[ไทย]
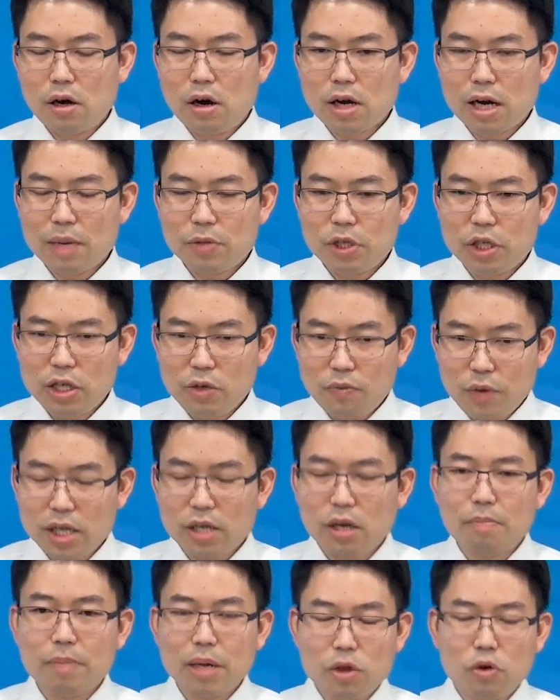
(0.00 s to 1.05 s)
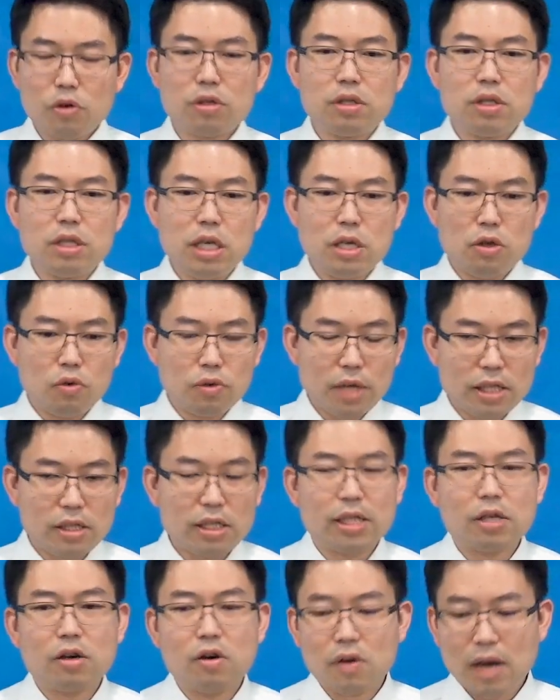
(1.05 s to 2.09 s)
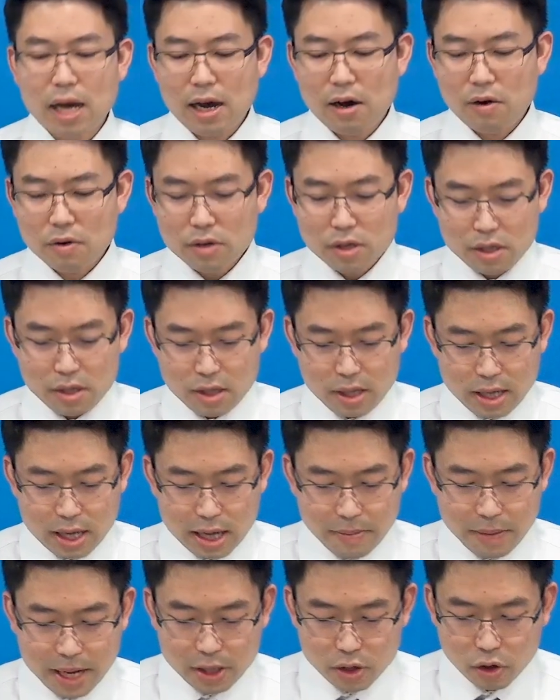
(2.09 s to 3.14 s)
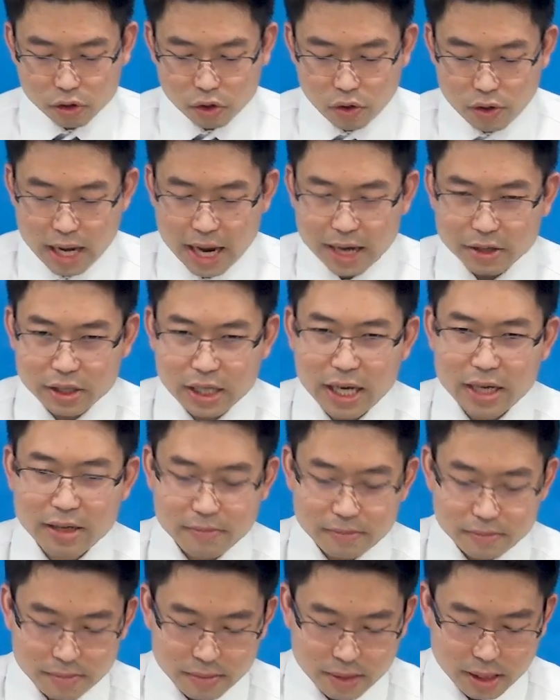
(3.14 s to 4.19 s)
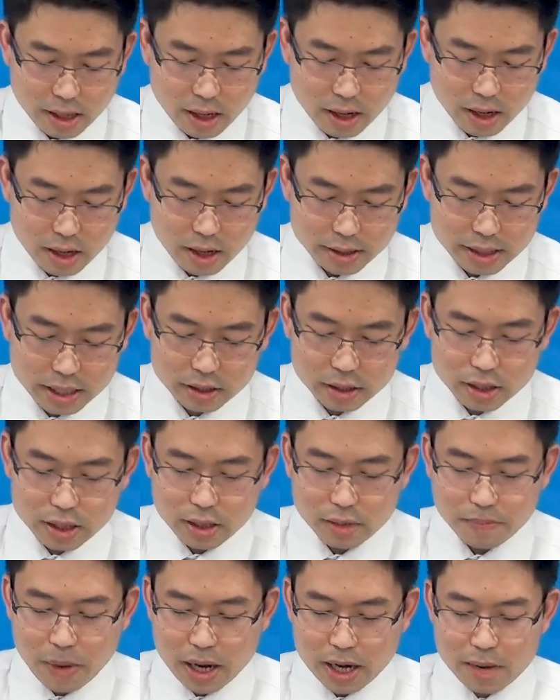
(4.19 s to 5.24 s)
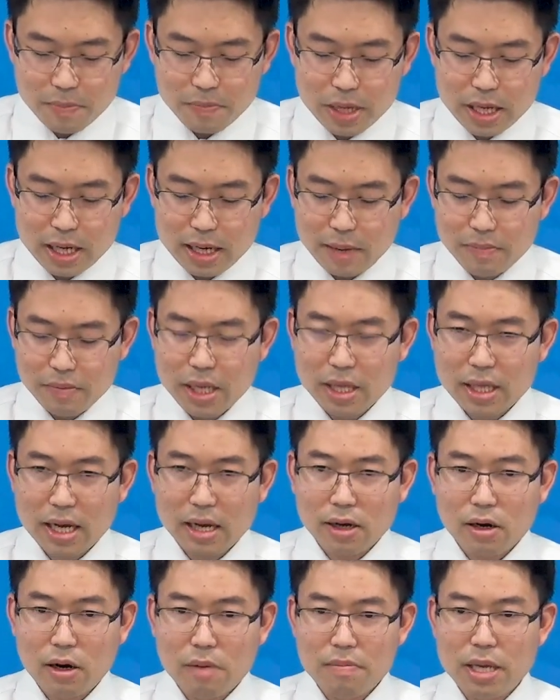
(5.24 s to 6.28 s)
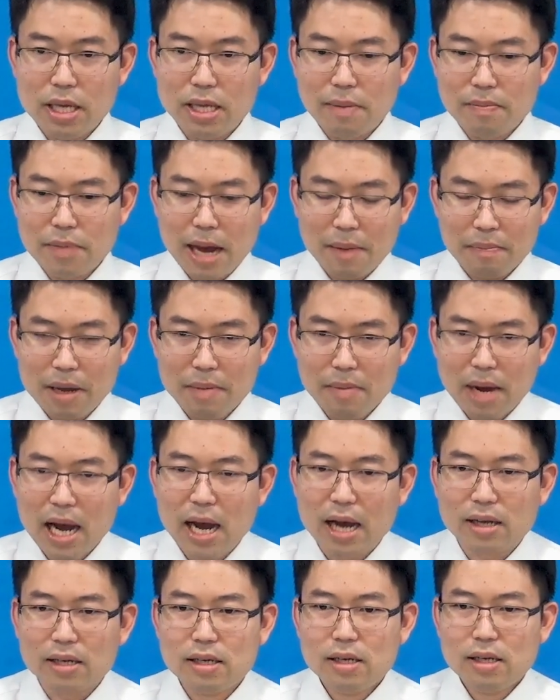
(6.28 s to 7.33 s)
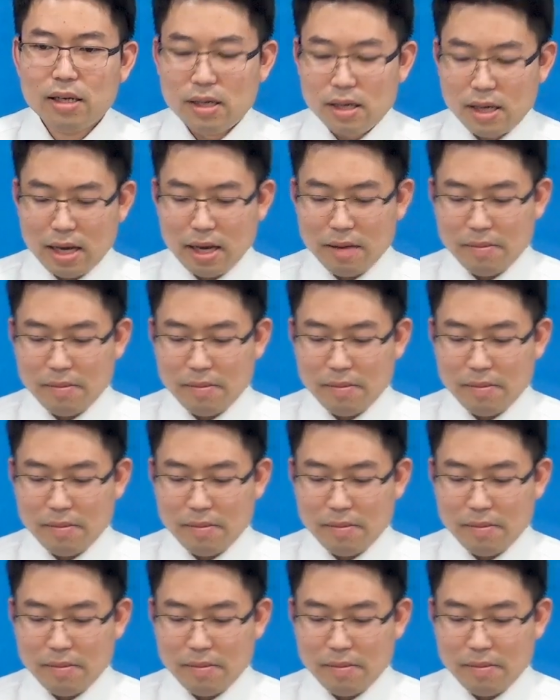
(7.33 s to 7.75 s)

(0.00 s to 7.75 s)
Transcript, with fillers: กับชีวิตมนุษย์ที่อยู่ในจิตของเขาเอเมนยกตัวอย่างเช่น หนังสือพระคัมภีร์เล่มนี้เนี่ยก็มีน้ำหนักไม่มากเอ